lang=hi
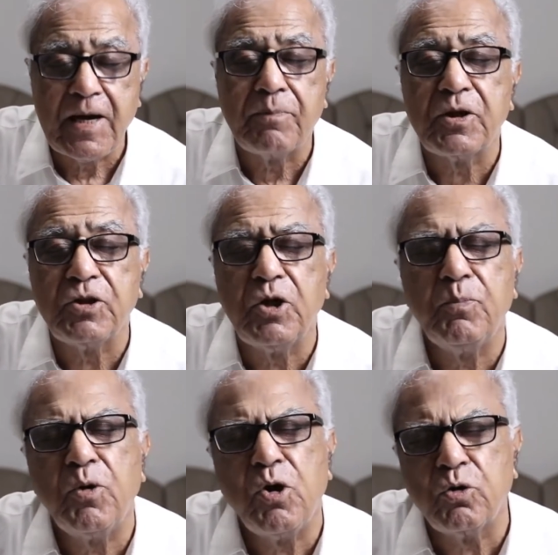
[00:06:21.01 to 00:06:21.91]
आपका दिल
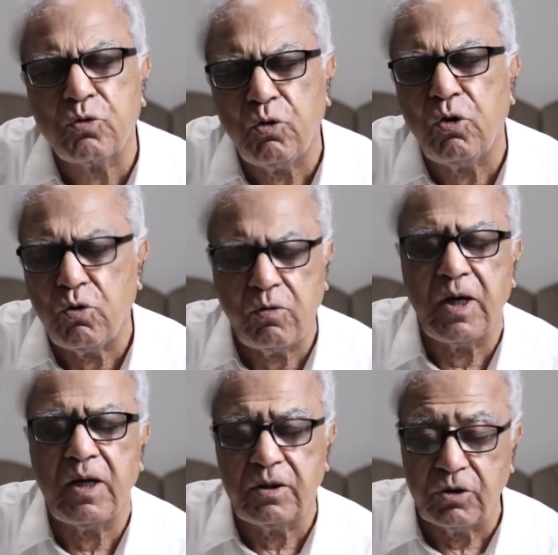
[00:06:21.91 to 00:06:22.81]
बहुत खुला
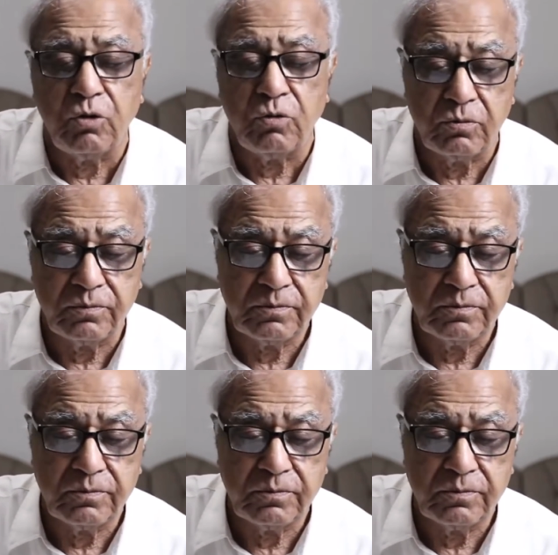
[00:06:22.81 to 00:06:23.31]
हुआ है इन दिनों